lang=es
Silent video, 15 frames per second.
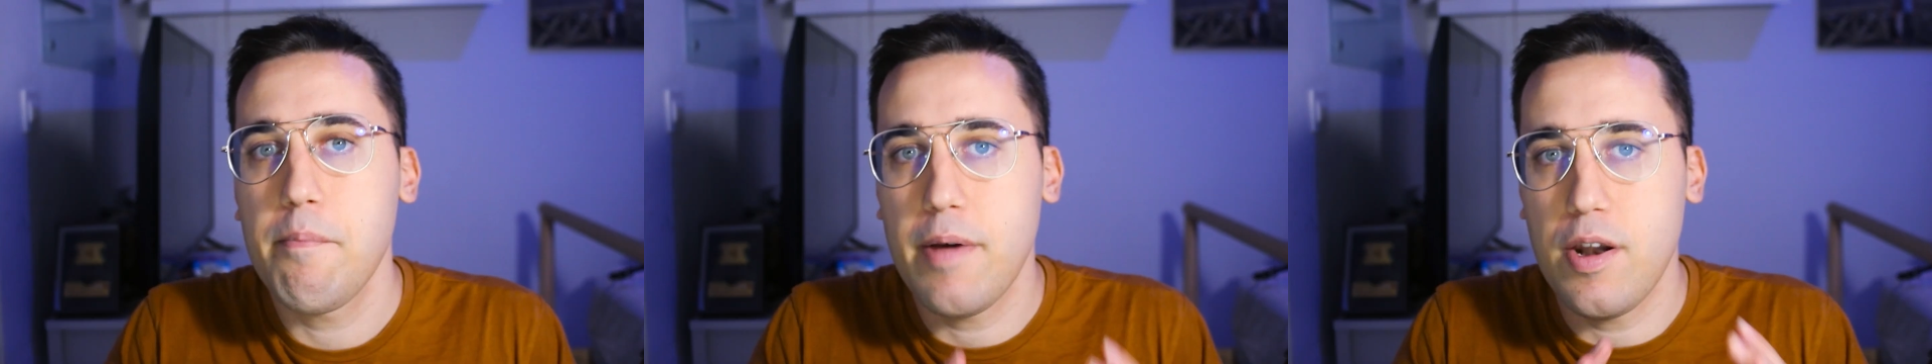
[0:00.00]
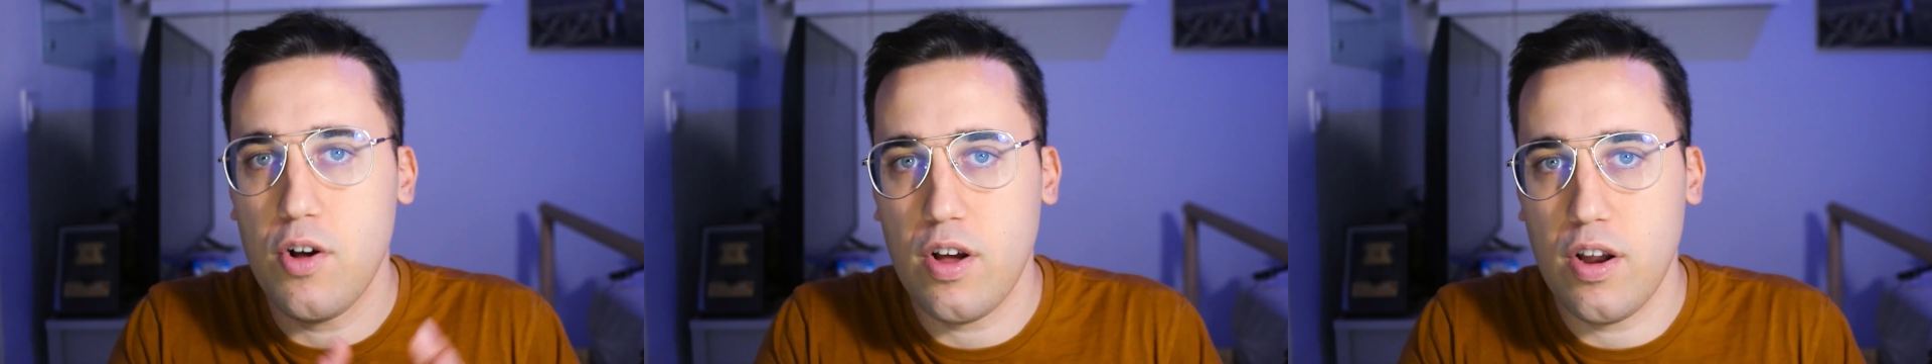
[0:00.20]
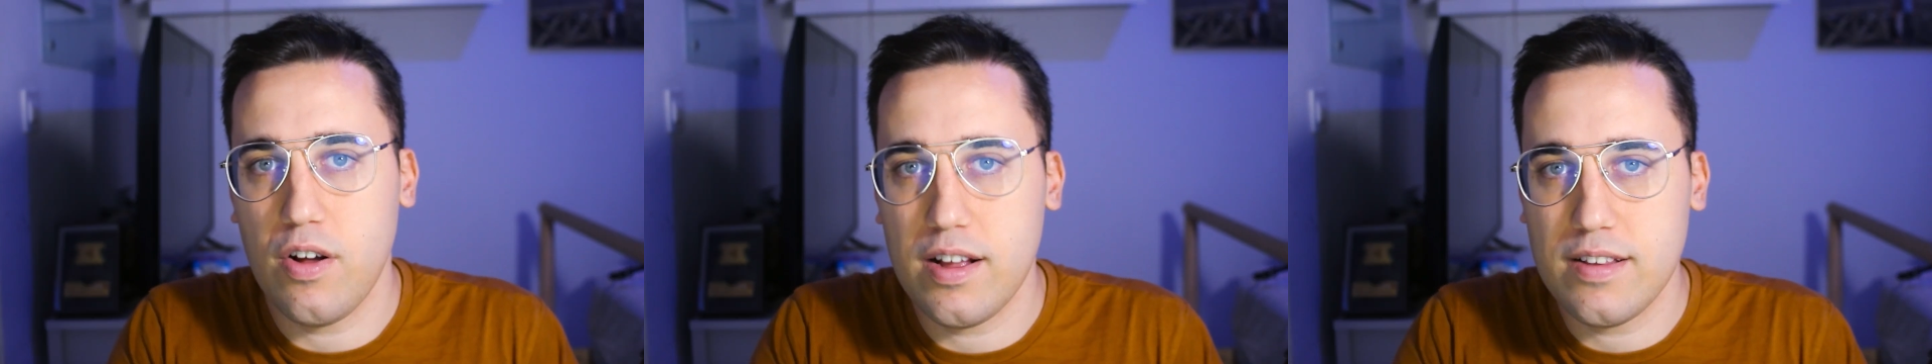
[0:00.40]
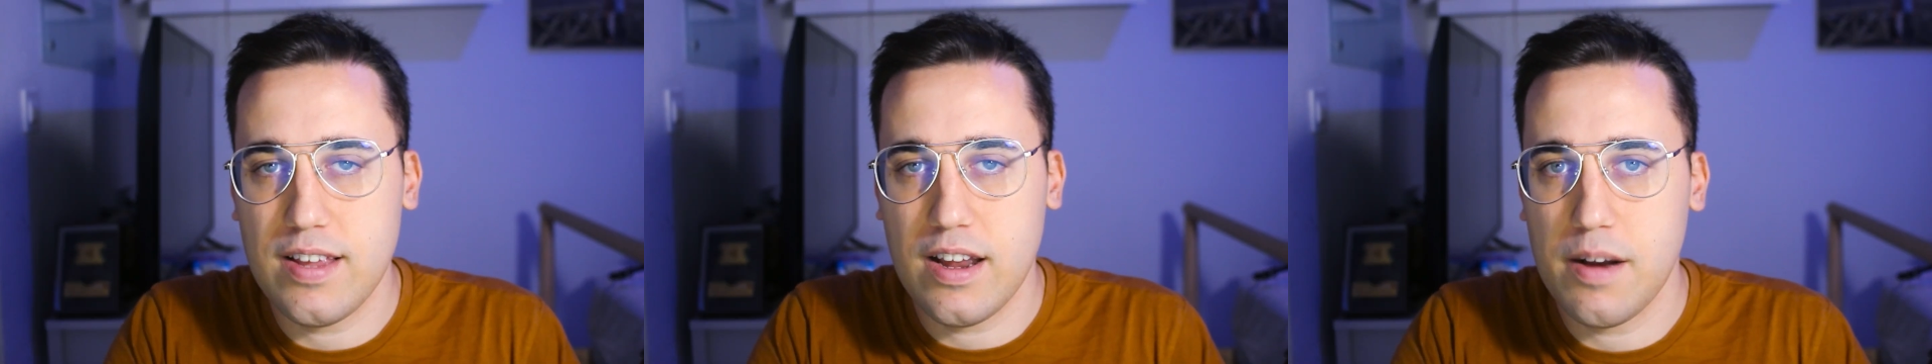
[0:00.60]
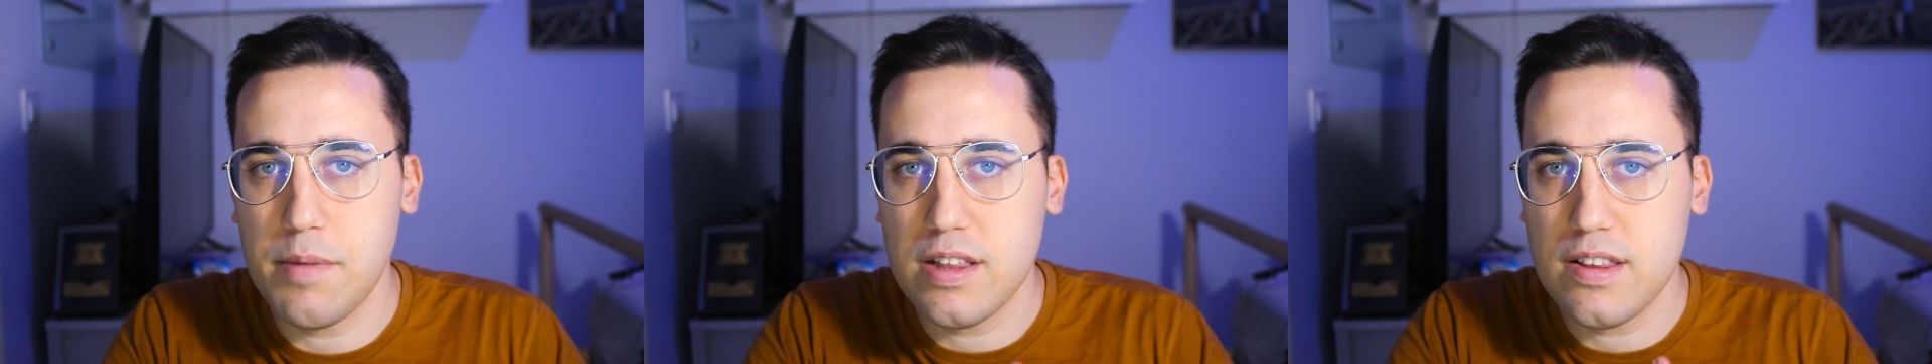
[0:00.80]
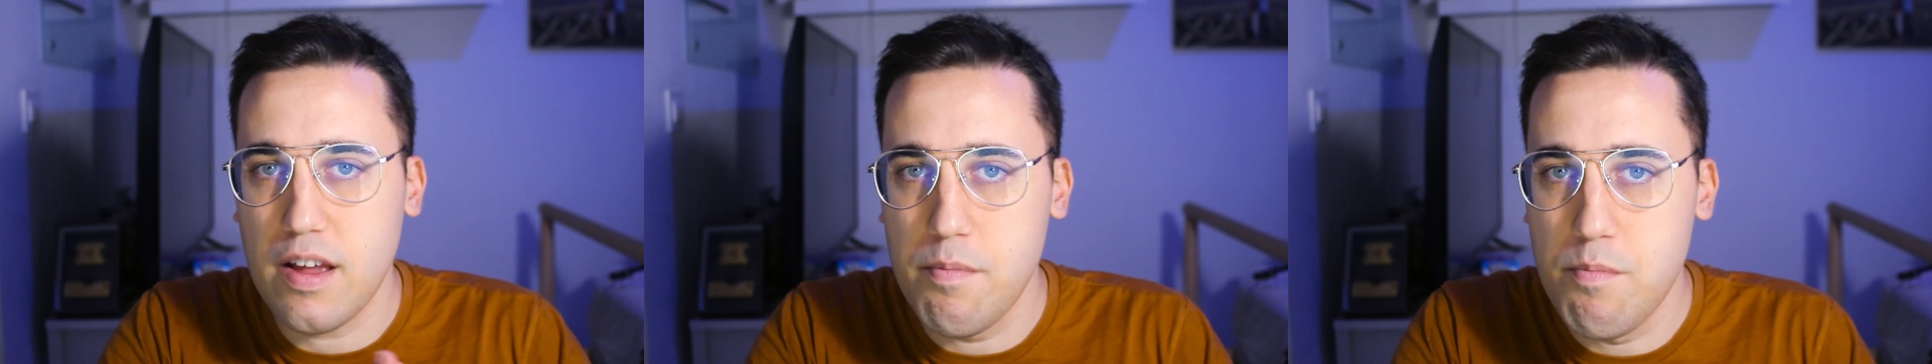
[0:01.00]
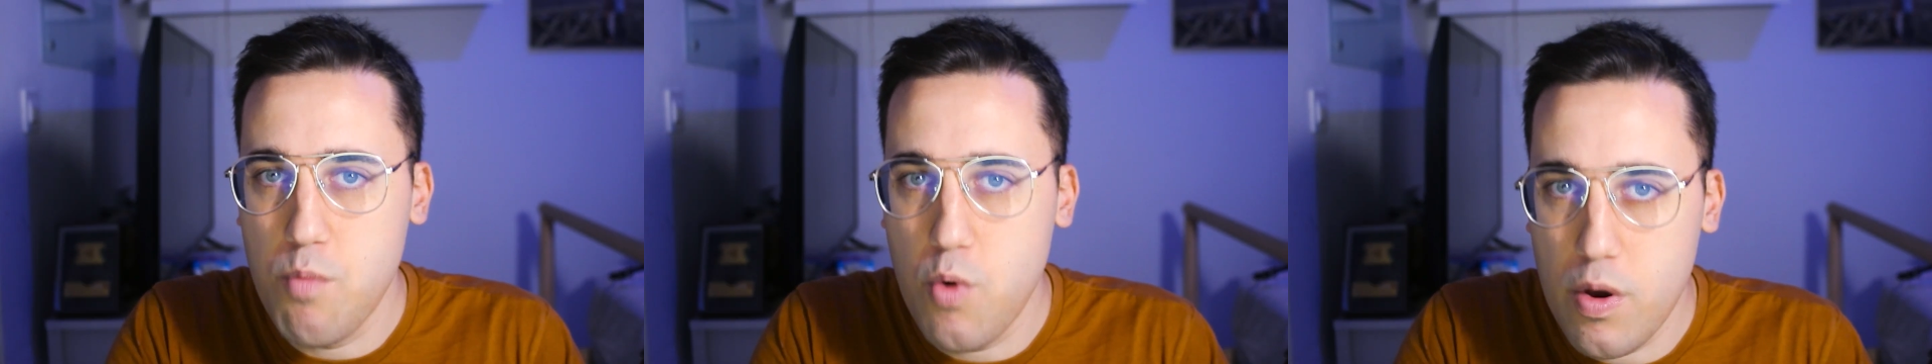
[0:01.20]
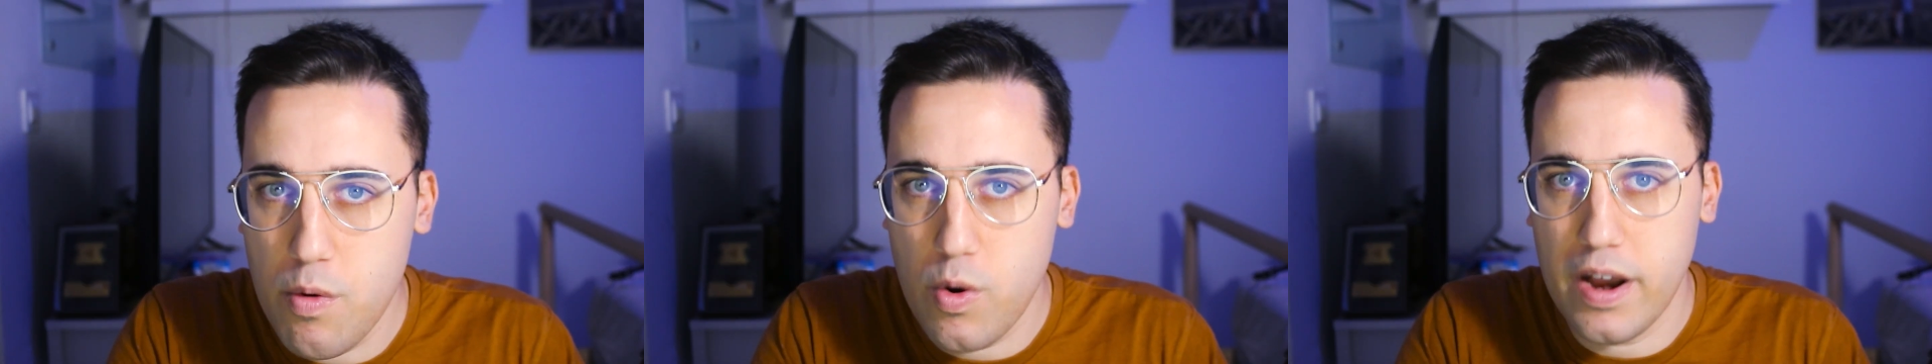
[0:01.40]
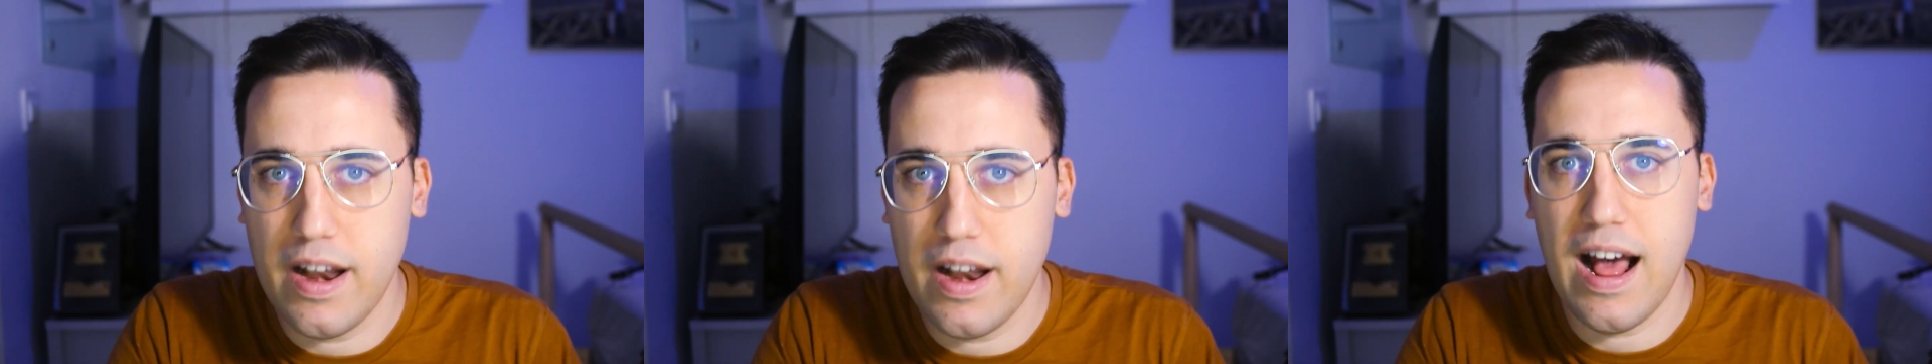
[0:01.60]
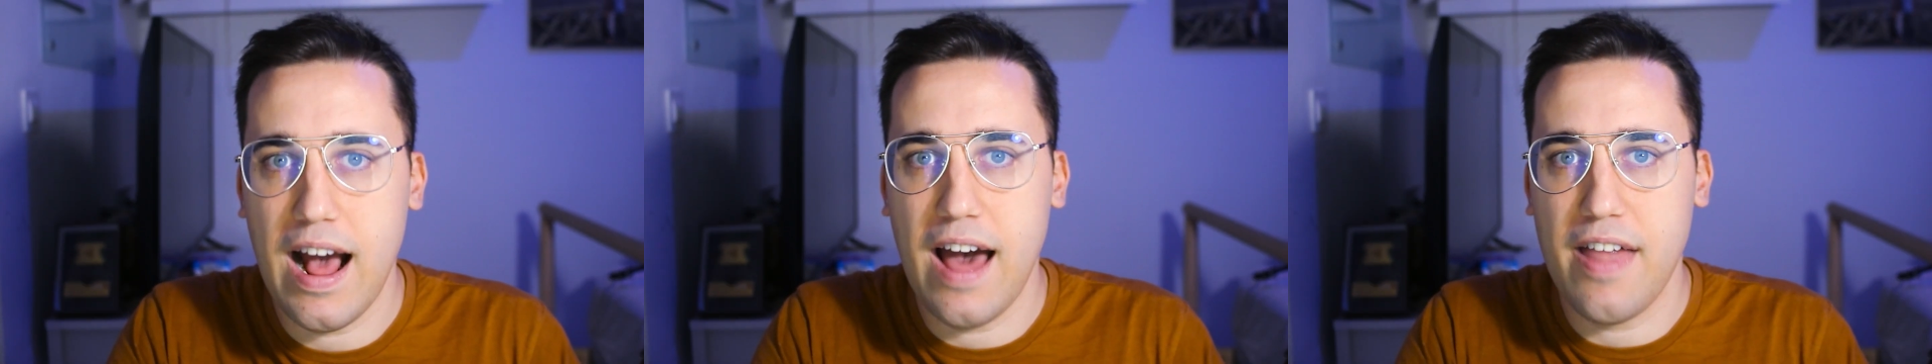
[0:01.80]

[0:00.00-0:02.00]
pero creo que esta herramienta es muy buena.